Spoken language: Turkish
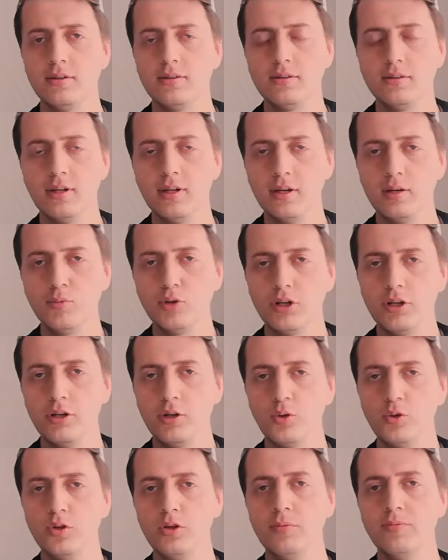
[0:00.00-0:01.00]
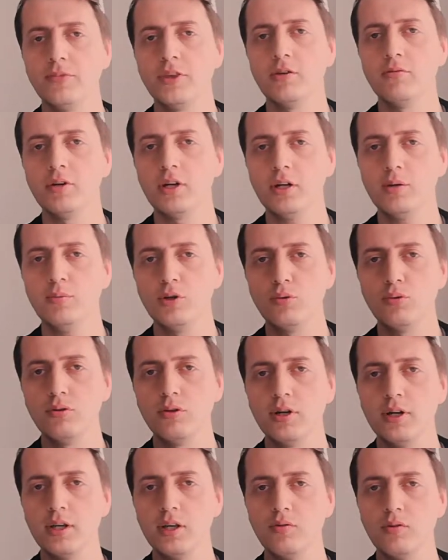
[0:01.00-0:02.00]
Esselamun Aleyküm ve
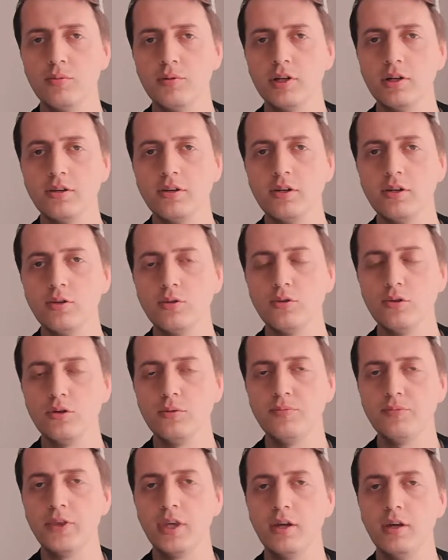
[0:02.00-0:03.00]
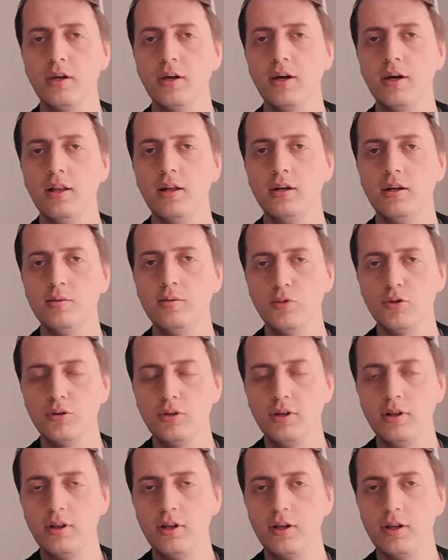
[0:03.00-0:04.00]
Rahmetullahi ve Berekatü.
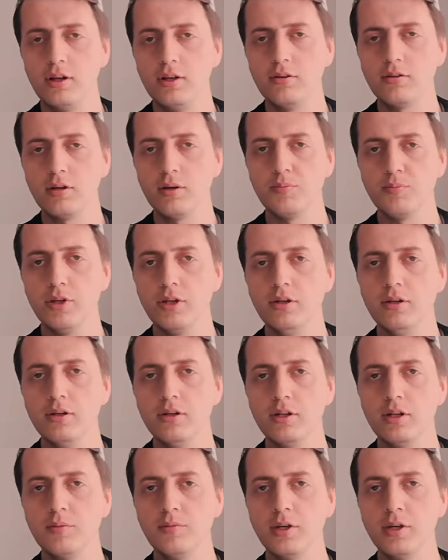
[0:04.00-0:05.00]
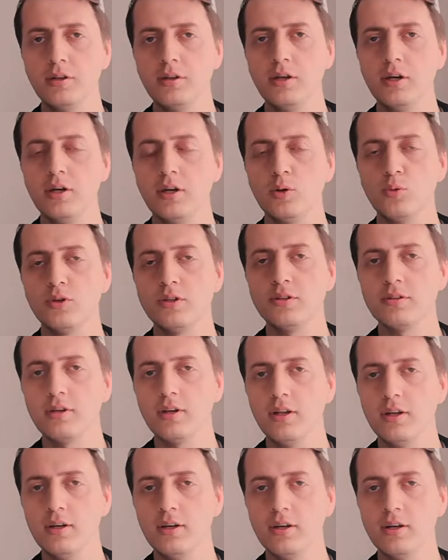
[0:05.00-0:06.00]
Elhamdülillahi Rabbil Alemin. Ve
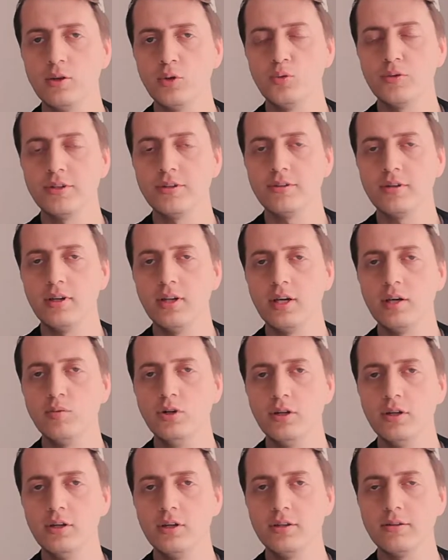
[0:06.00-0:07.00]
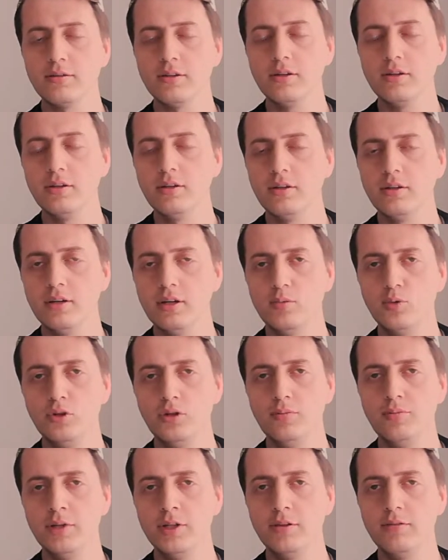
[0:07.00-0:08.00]
salatu ve selamu ala seyyidina
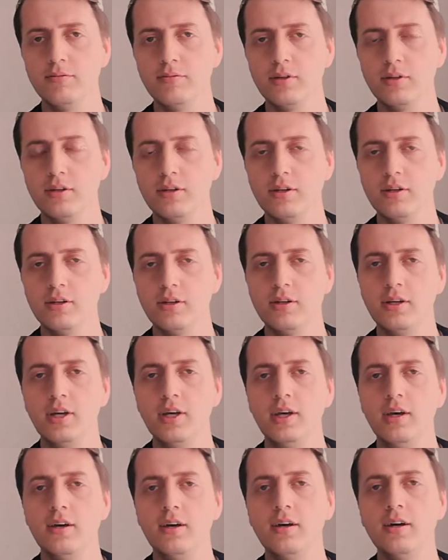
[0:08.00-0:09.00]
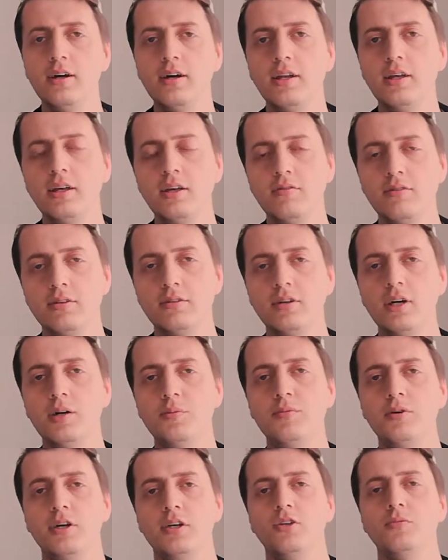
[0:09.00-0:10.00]
Muhammedin ve ala alihi ve
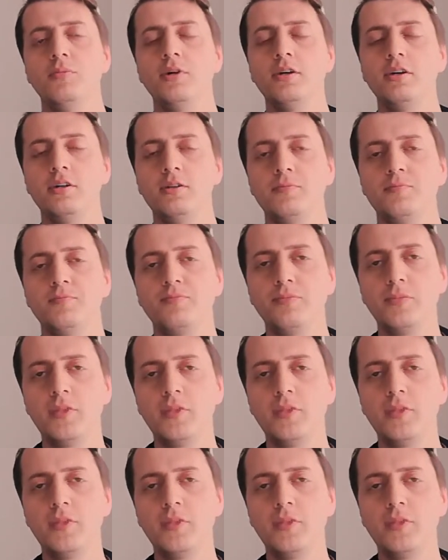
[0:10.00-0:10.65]
sahbihi ecmain.